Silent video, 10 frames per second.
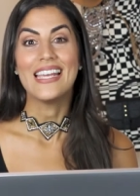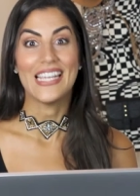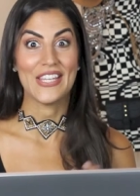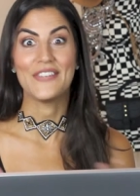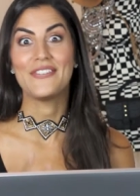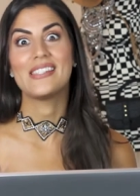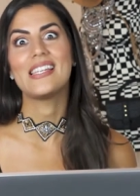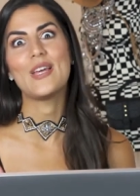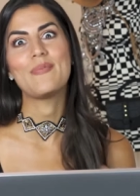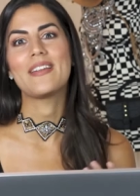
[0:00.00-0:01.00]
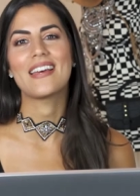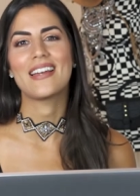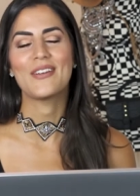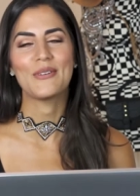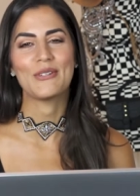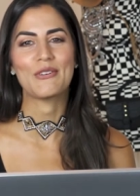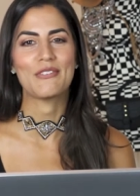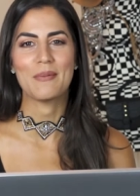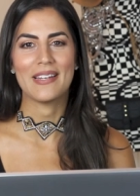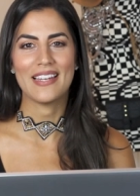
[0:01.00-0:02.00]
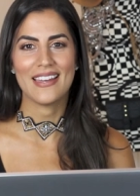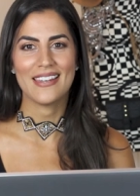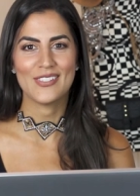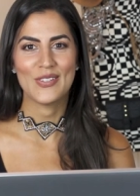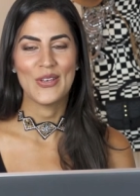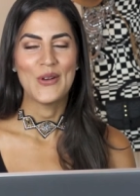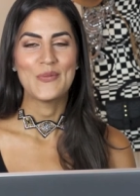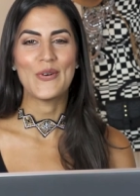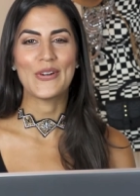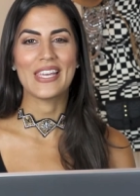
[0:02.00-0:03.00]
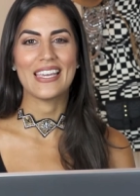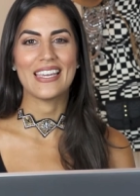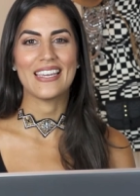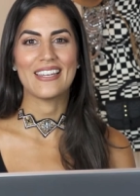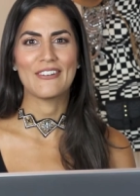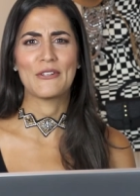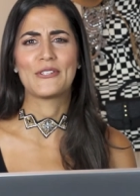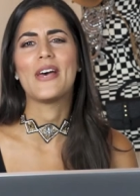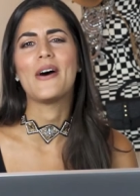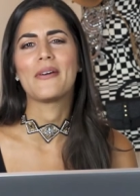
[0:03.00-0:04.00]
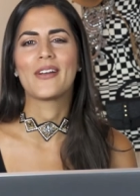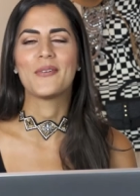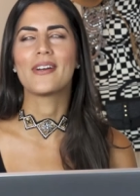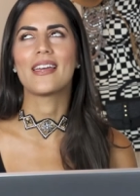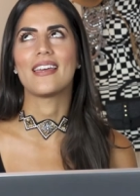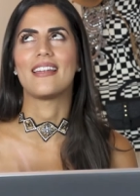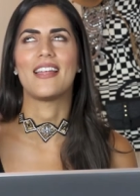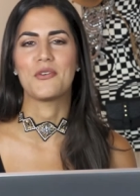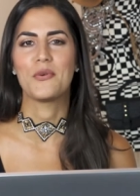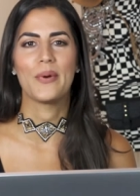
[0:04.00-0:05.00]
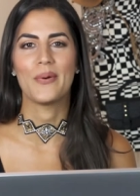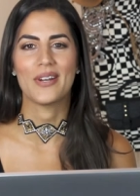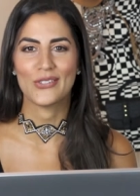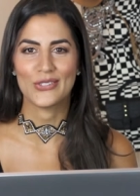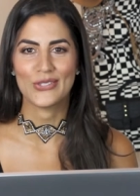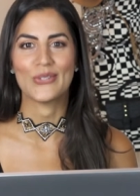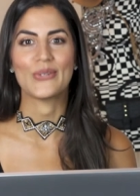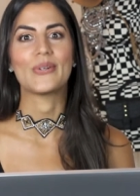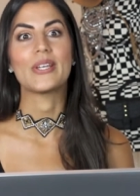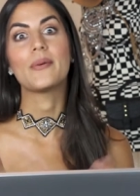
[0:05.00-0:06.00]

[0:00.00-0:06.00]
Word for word: es difícil explicarle a nuestros familiares porque no saben como que en la nube guardo todo. Y